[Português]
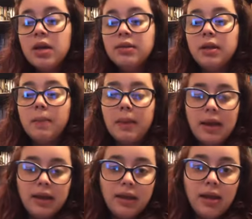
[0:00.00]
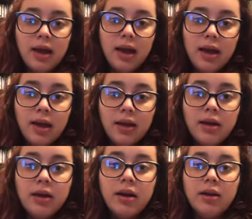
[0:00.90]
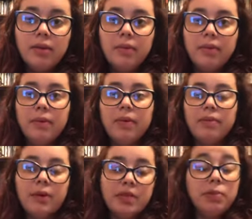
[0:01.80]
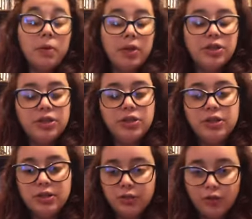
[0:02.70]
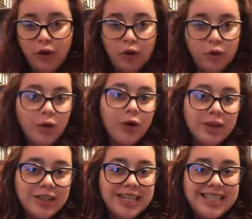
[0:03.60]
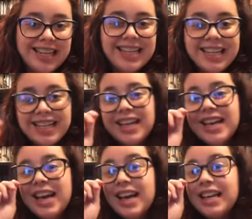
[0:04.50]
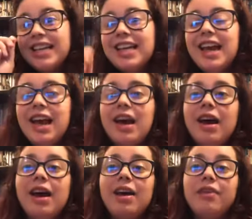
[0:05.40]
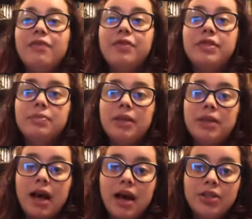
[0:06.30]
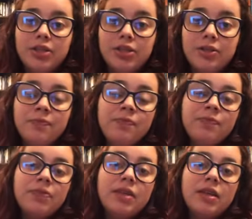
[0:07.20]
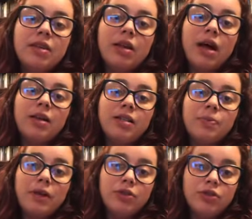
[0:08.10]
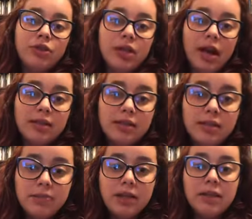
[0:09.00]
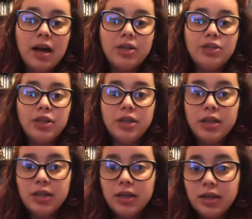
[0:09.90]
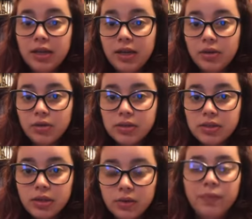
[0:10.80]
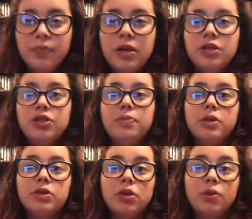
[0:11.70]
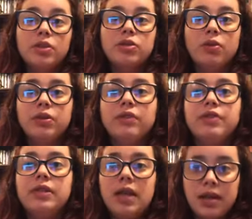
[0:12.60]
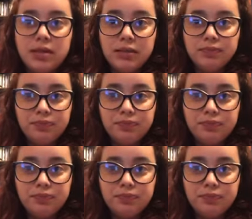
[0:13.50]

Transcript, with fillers: também é principalmente o foco que eu quero trazer aqui, que é a visibilidade a respeito de acessibilidade e inclusão de pessoas com deficiência.